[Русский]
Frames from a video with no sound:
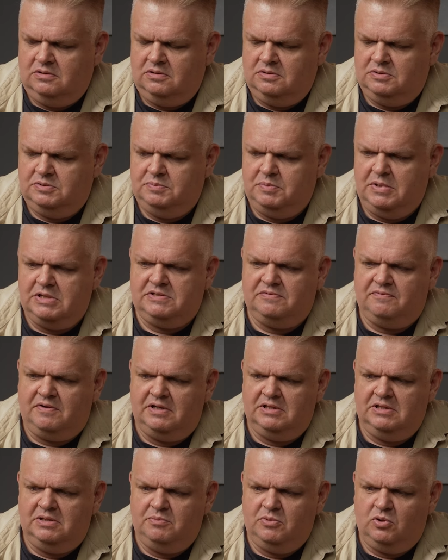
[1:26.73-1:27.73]
Смесь
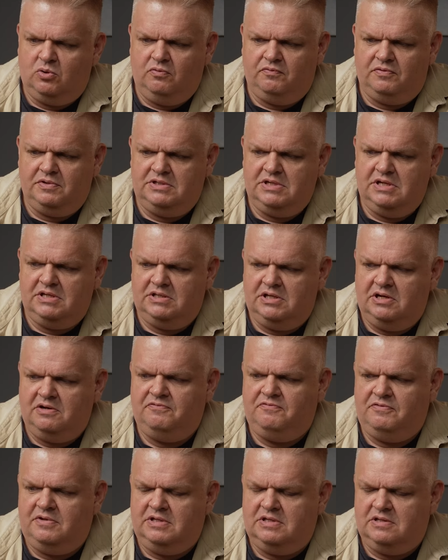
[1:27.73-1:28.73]
«Войны миров» и «День
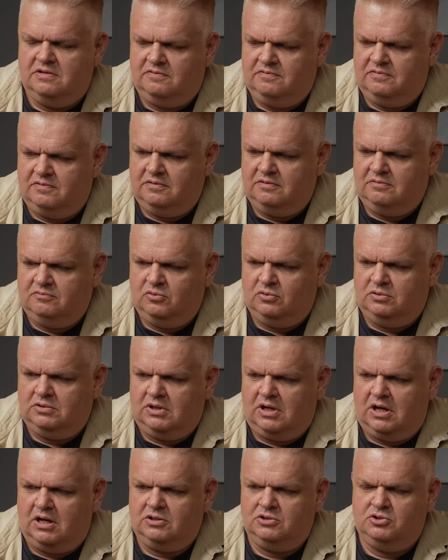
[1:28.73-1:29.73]
трифидов». Вот.
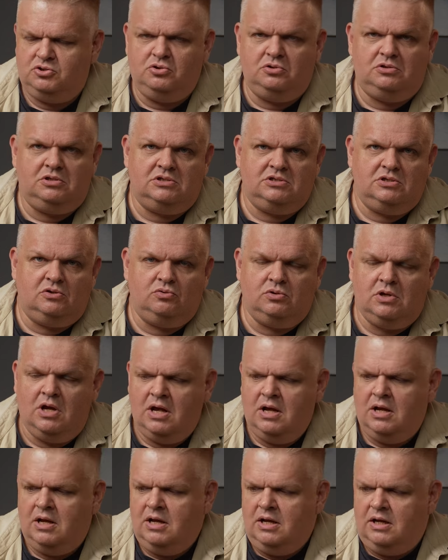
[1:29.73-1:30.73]
А что это за...
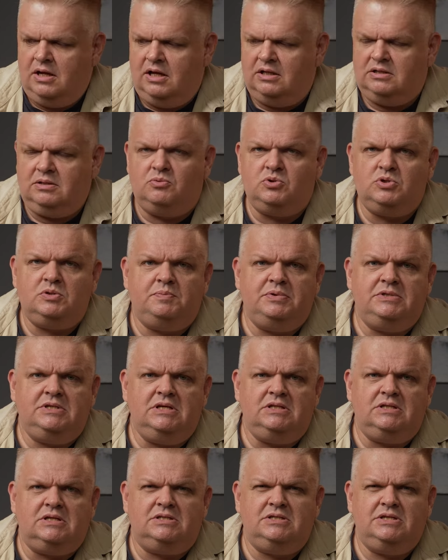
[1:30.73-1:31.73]
Это может быть
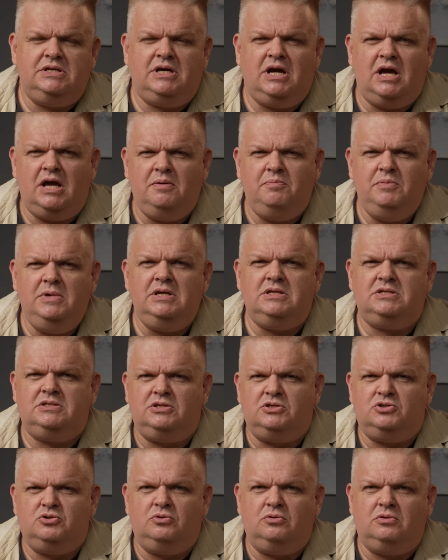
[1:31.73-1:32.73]
это тихое
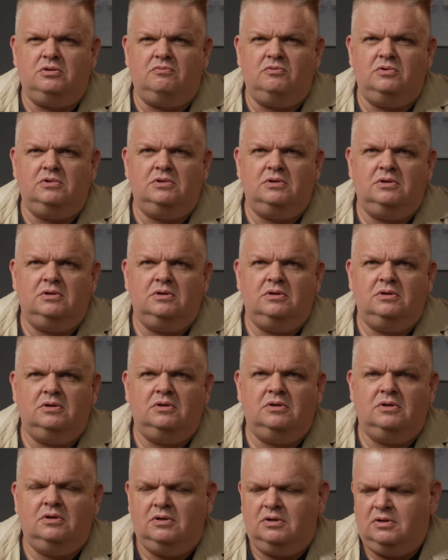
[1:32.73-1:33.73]
место, что-то вот. Совершенно
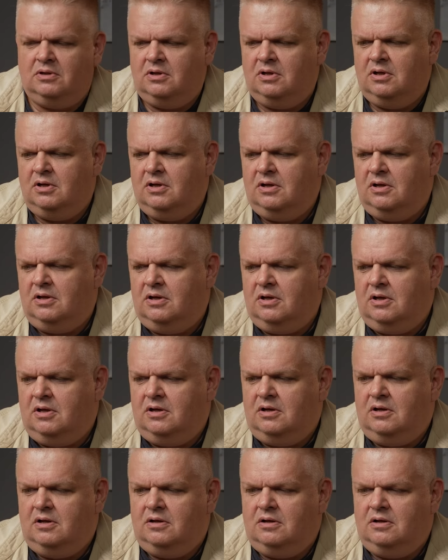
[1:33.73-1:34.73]
верно.
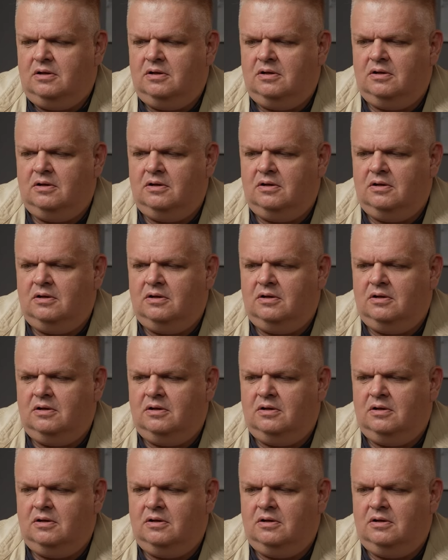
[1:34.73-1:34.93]
Выходит